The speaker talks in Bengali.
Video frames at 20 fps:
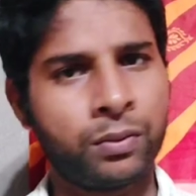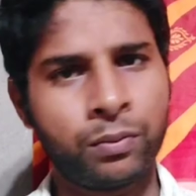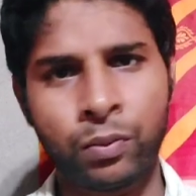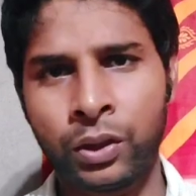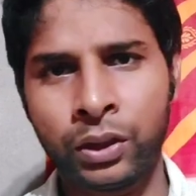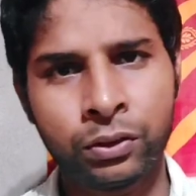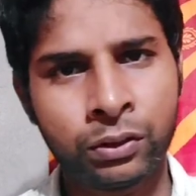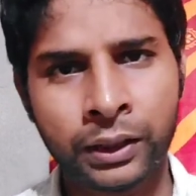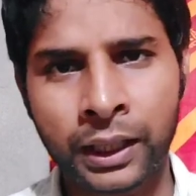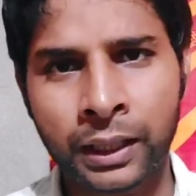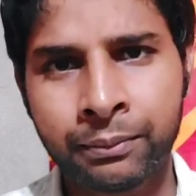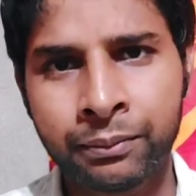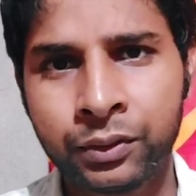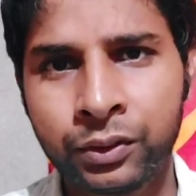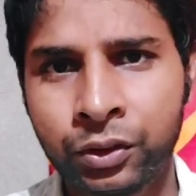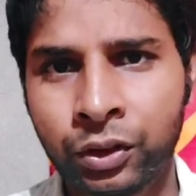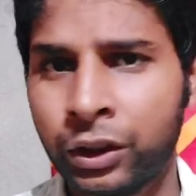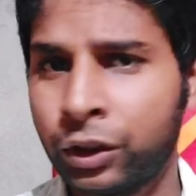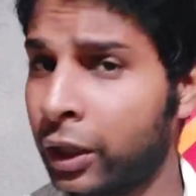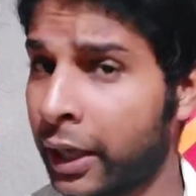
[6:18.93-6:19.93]
বলি তো দিলাম
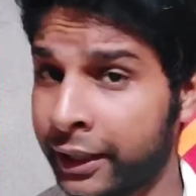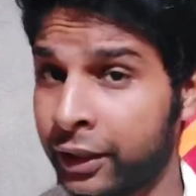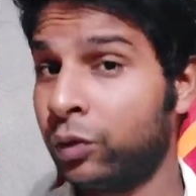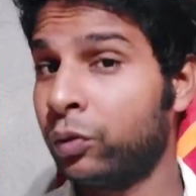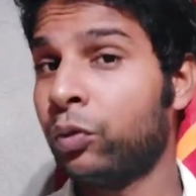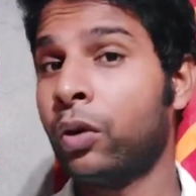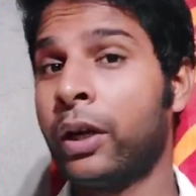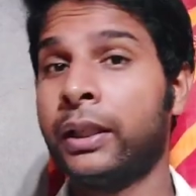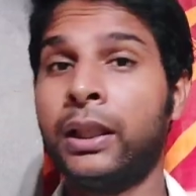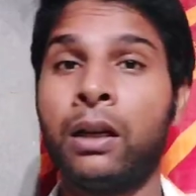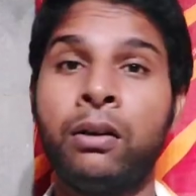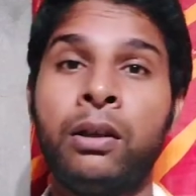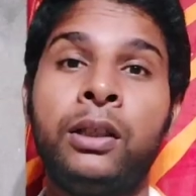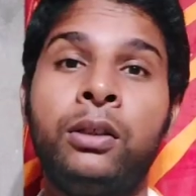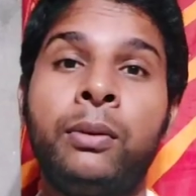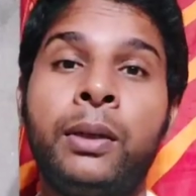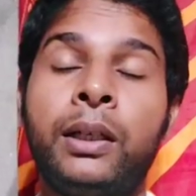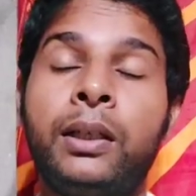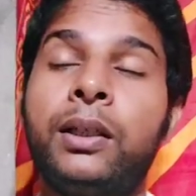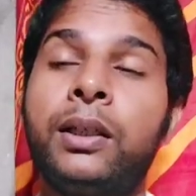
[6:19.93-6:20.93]
যদি নাইনটি টু হয় তাহলে
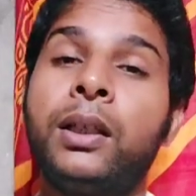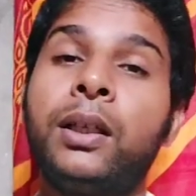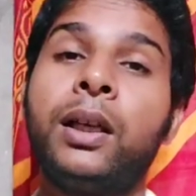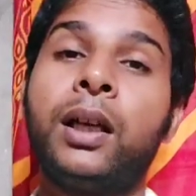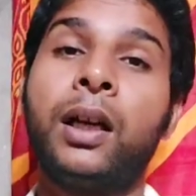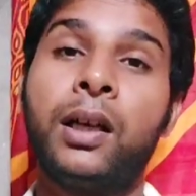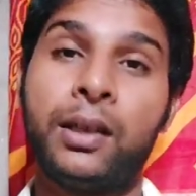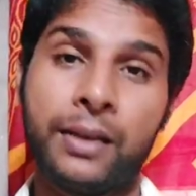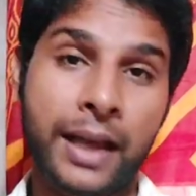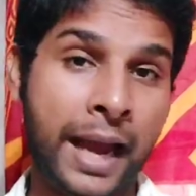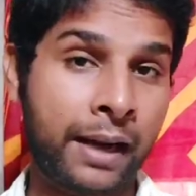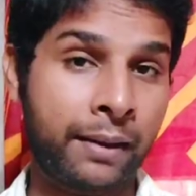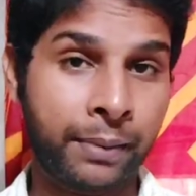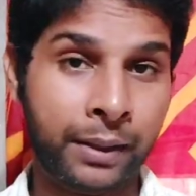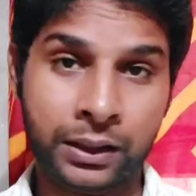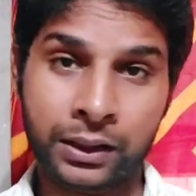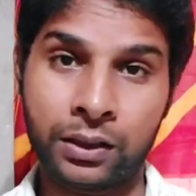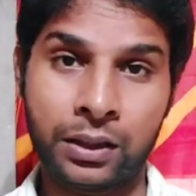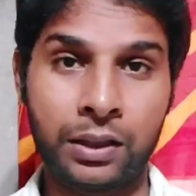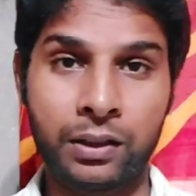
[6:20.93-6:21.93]
তোমার এক
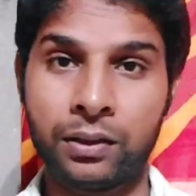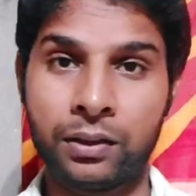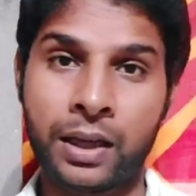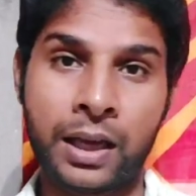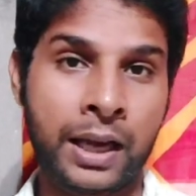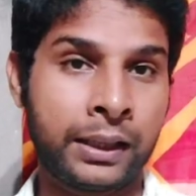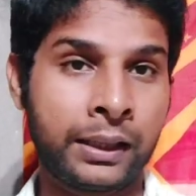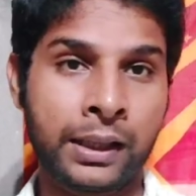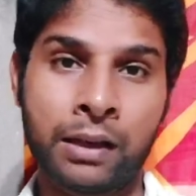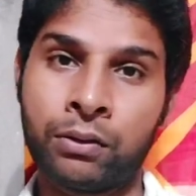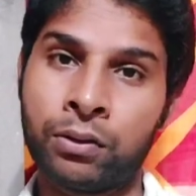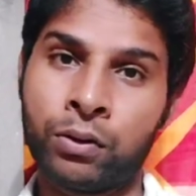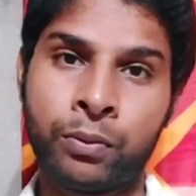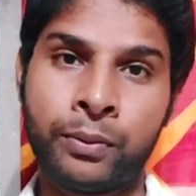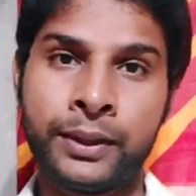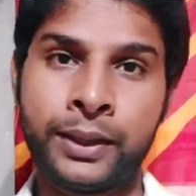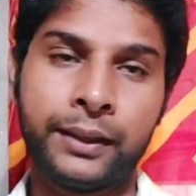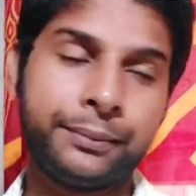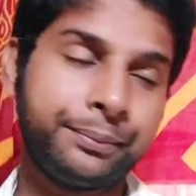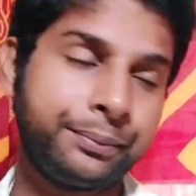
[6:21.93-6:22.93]
পার্সেন্ট এক টাকা করে কমে
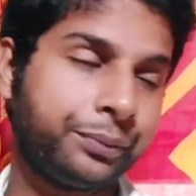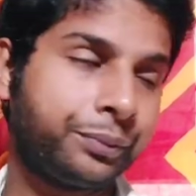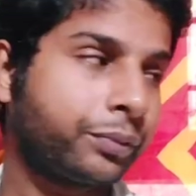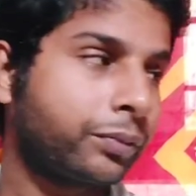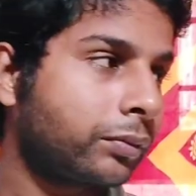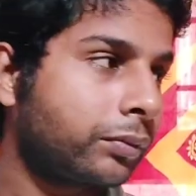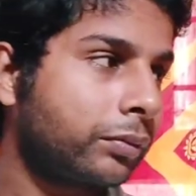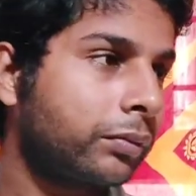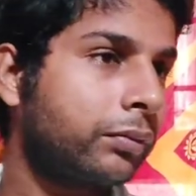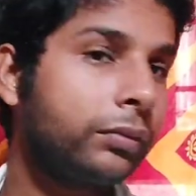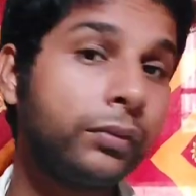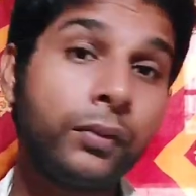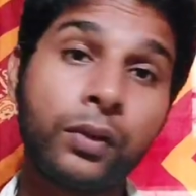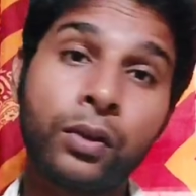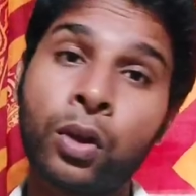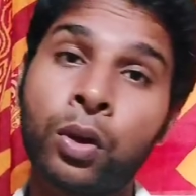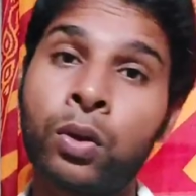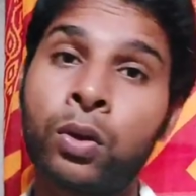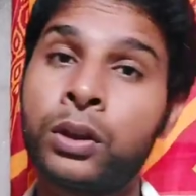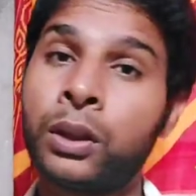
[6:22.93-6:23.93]
যায়
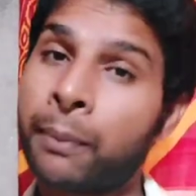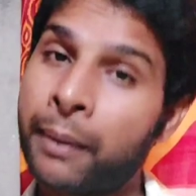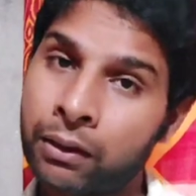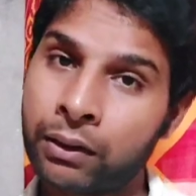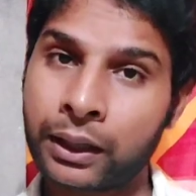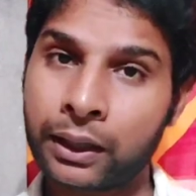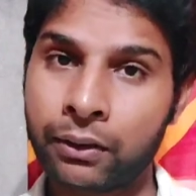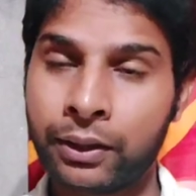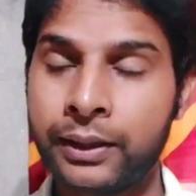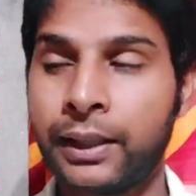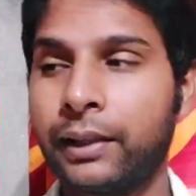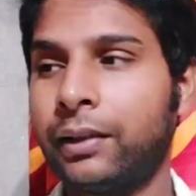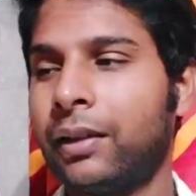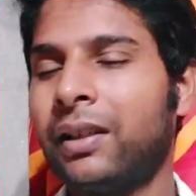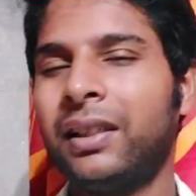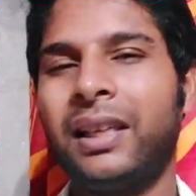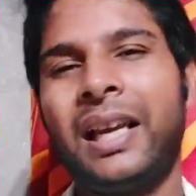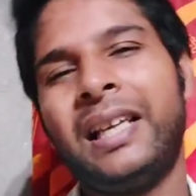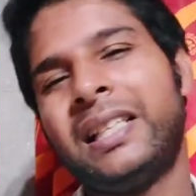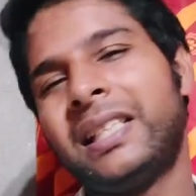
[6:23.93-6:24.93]
তখন সেটা বারো টাকা হয়ে যায়
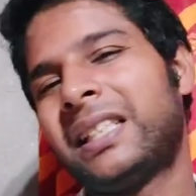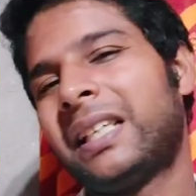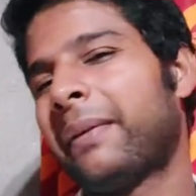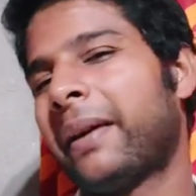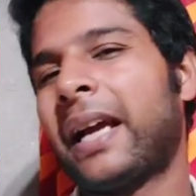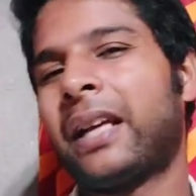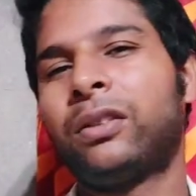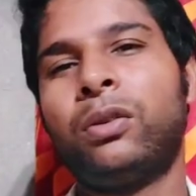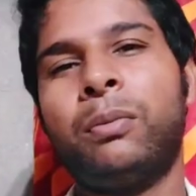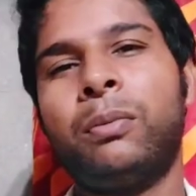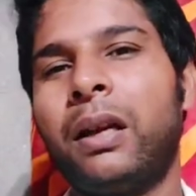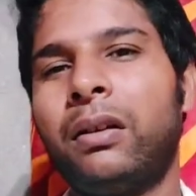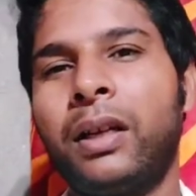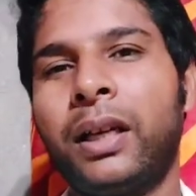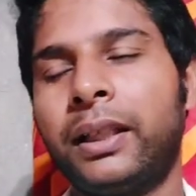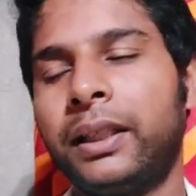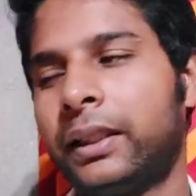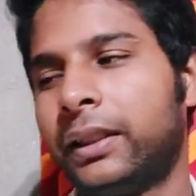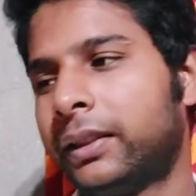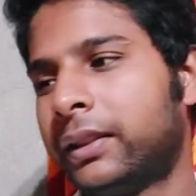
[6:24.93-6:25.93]
এই জিনিসটা আমাকে একদম ভালো
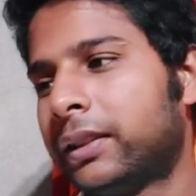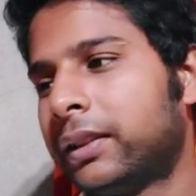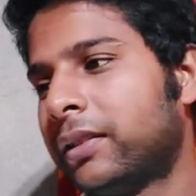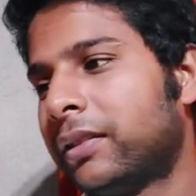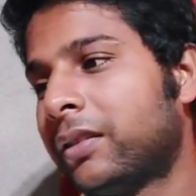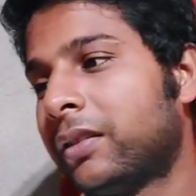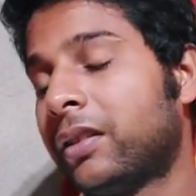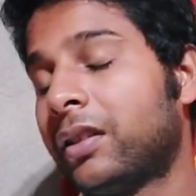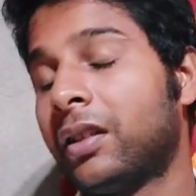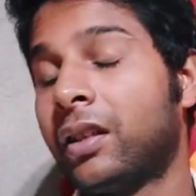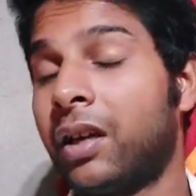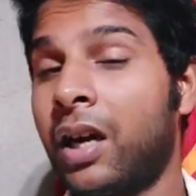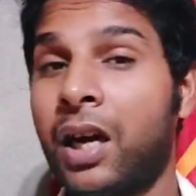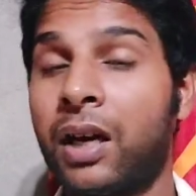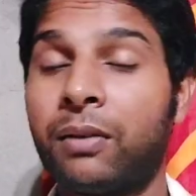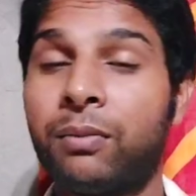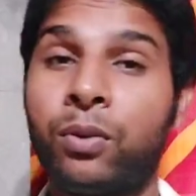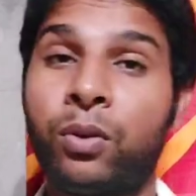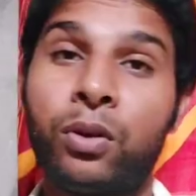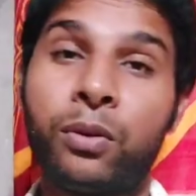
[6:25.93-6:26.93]
লাগেনি আর
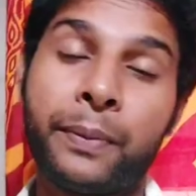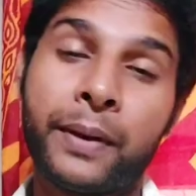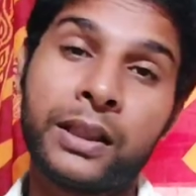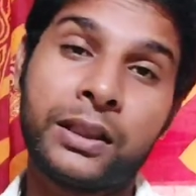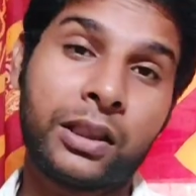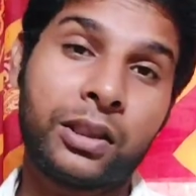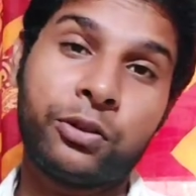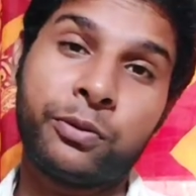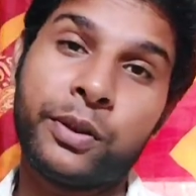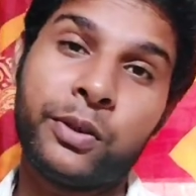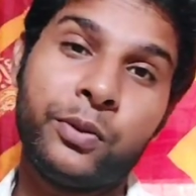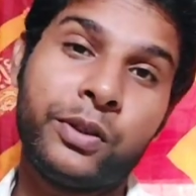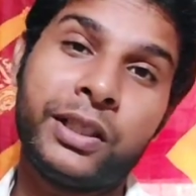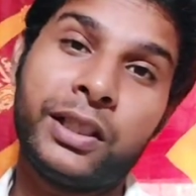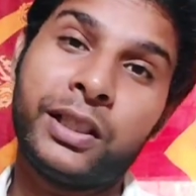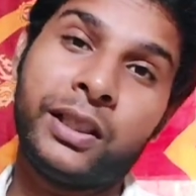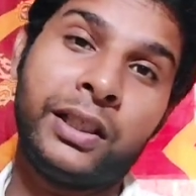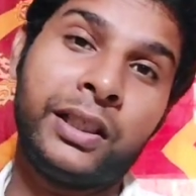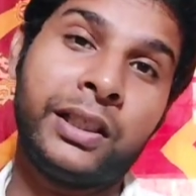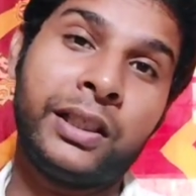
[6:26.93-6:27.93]
ভোর পাঁচটার সময় উঠে
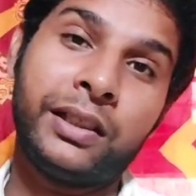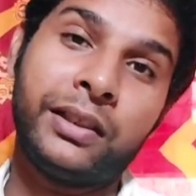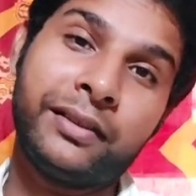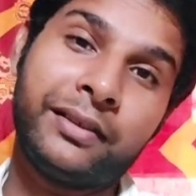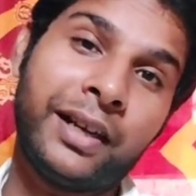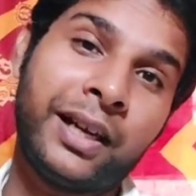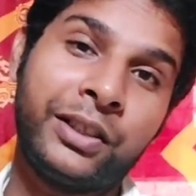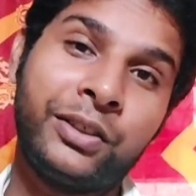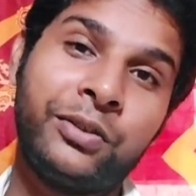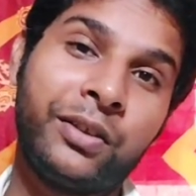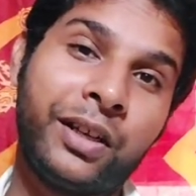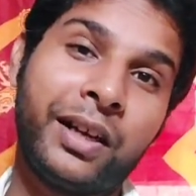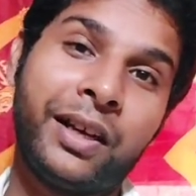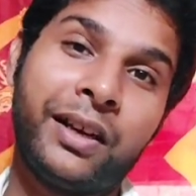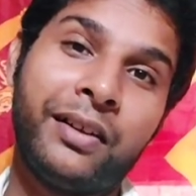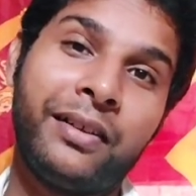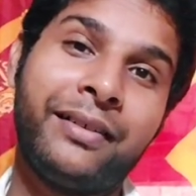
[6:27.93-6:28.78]
গিয়ে কাজ করা